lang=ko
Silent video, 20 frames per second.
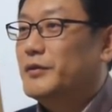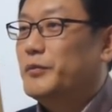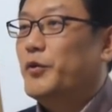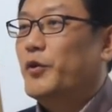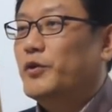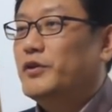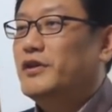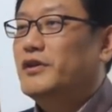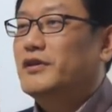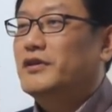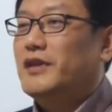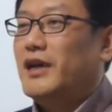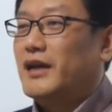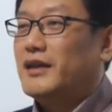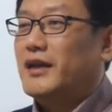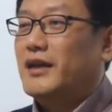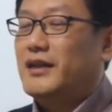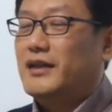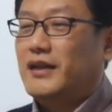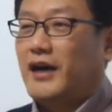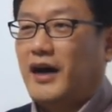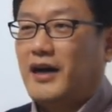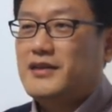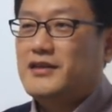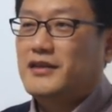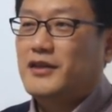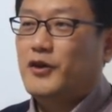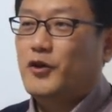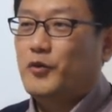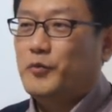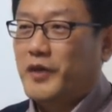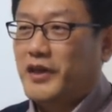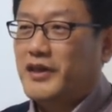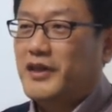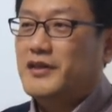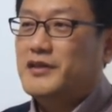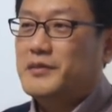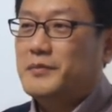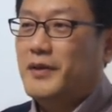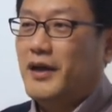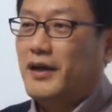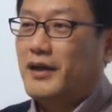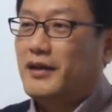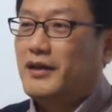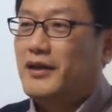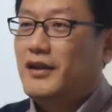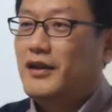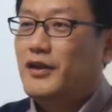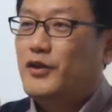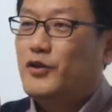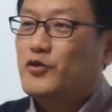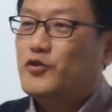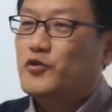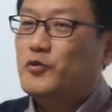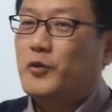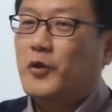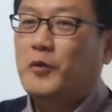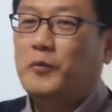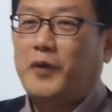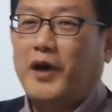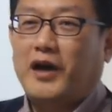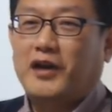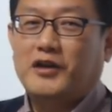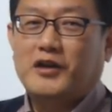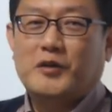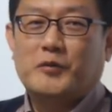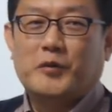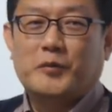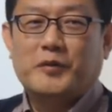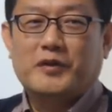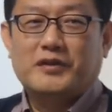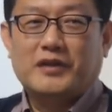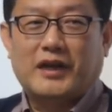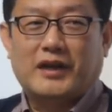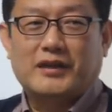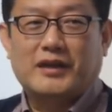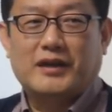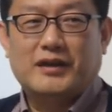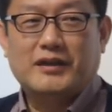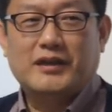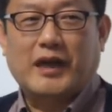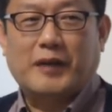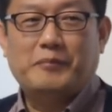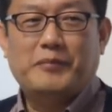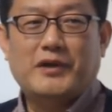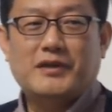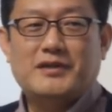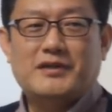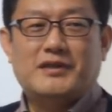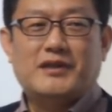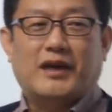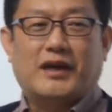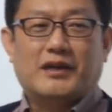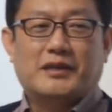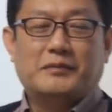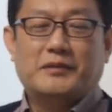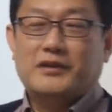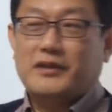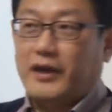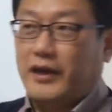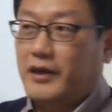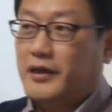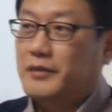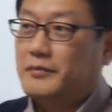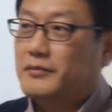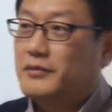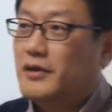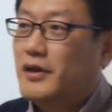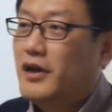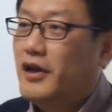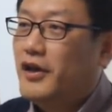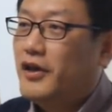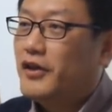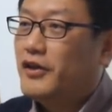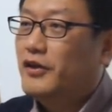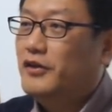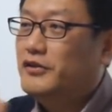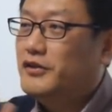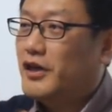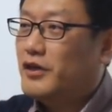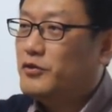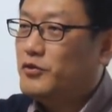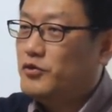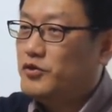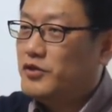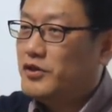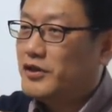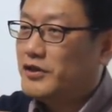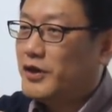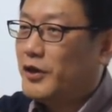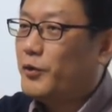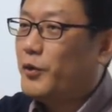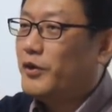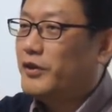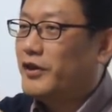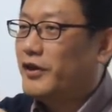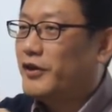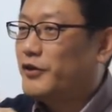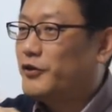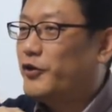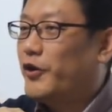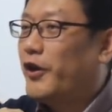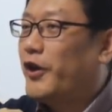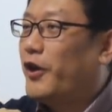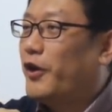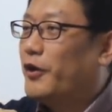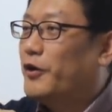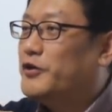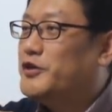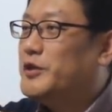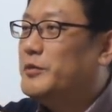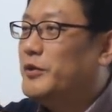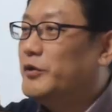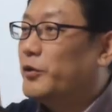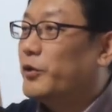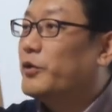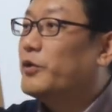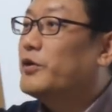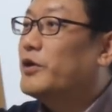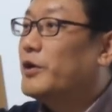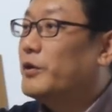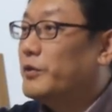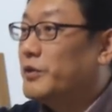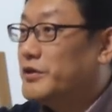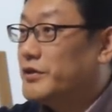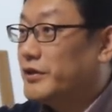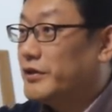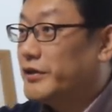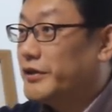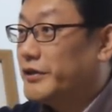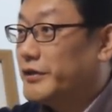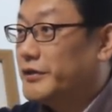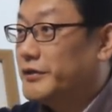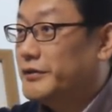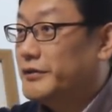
본인은 나날이 나아진다고 믿겠지만 주변 반응을 보면 나날이 나빠지지 않으면 다행 현상 유지라도 하고 있다는 건 되게 열심히 노력하고 계신 거예요.